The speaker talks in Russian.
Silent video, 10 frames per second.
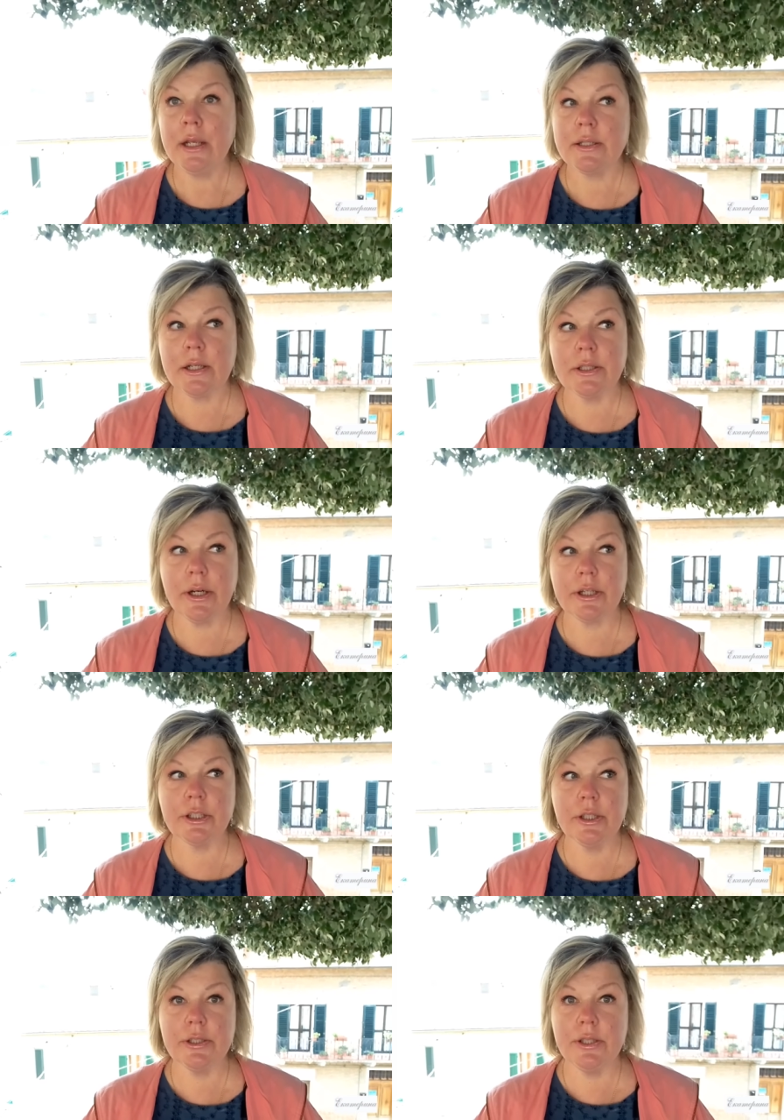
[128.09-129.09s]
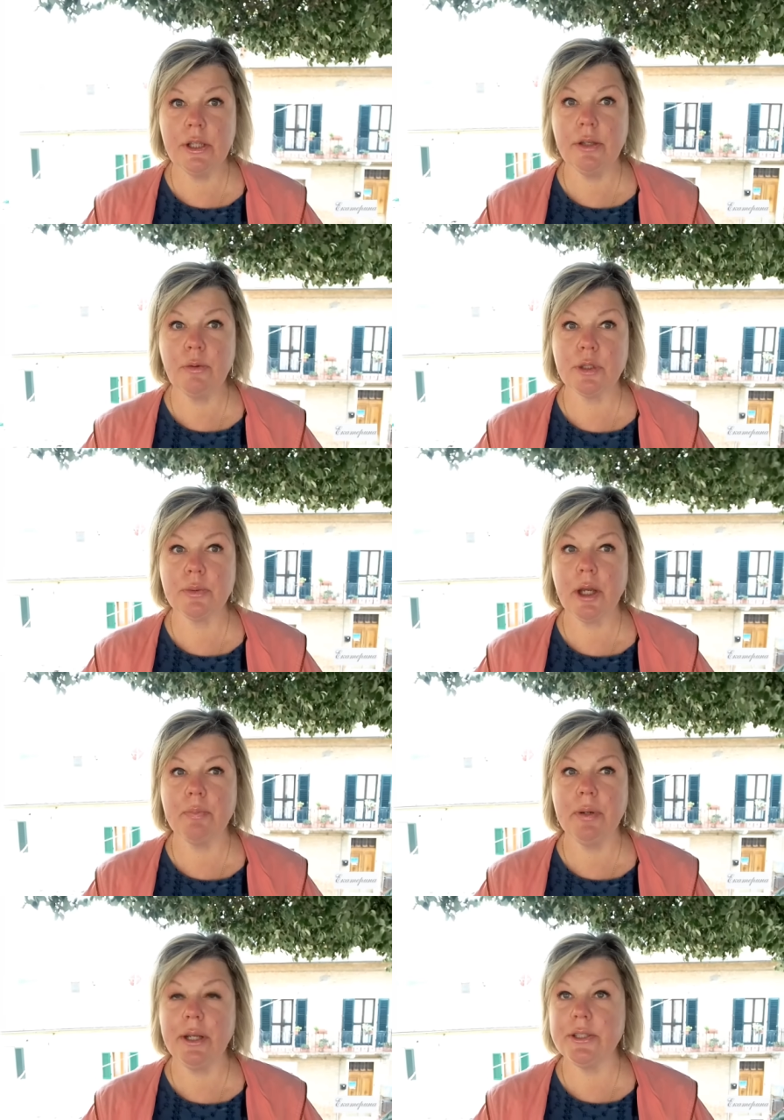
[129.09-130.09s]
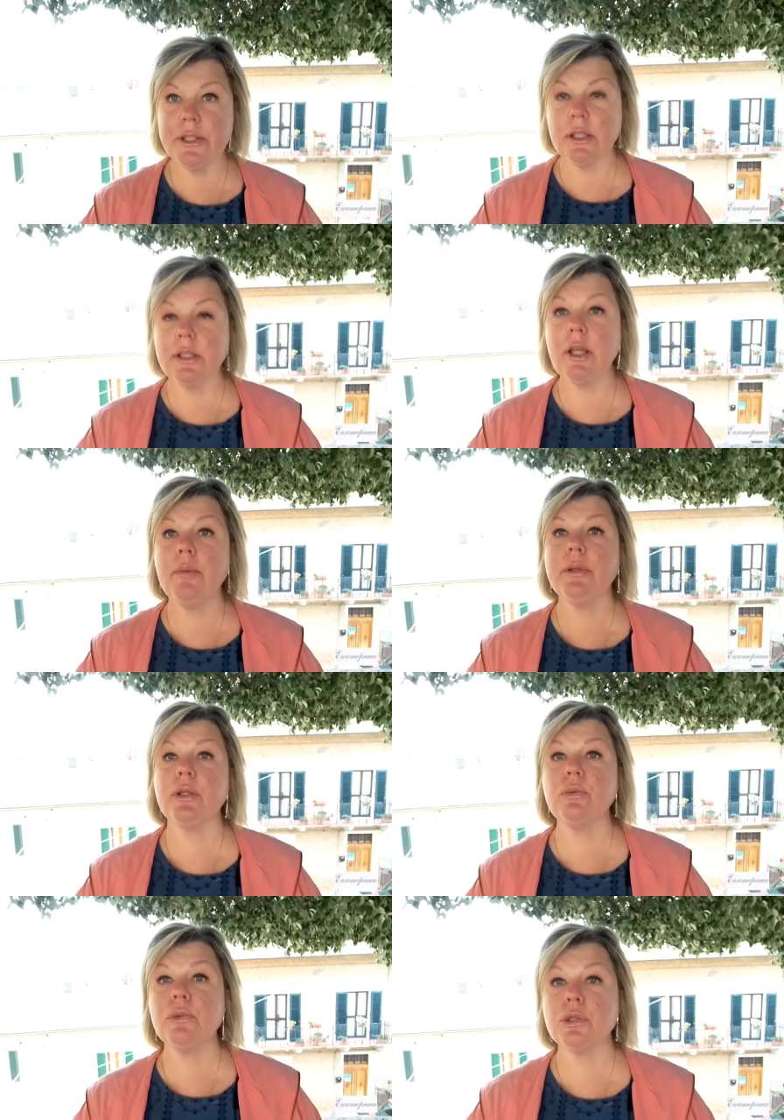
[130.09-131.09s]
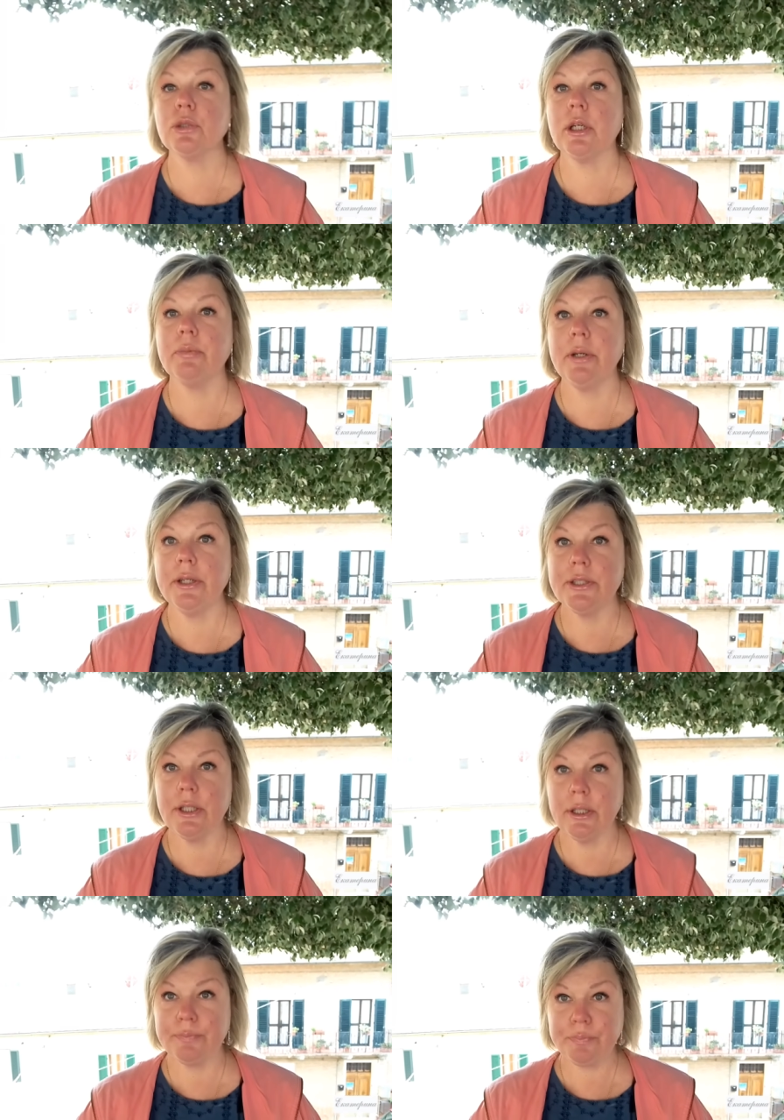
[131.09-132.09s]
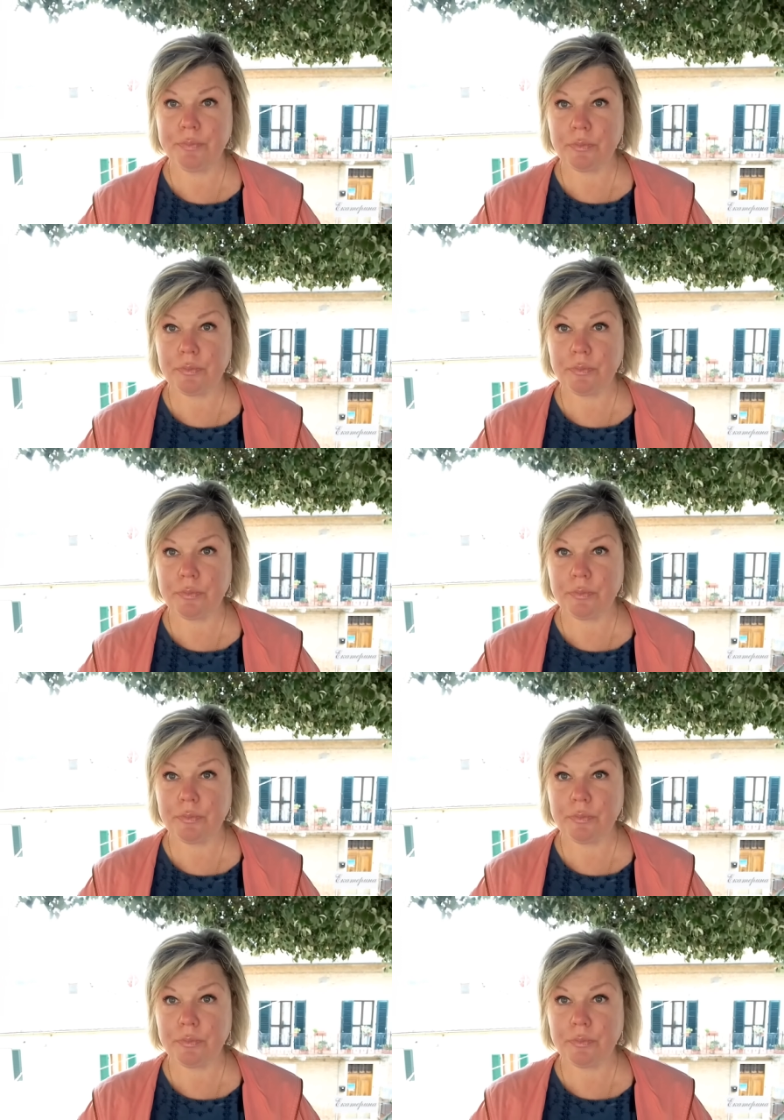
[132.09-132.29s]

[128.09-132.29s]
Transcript: со страшной силой, в общем, как прилетело нам, я думаю, что так прилетело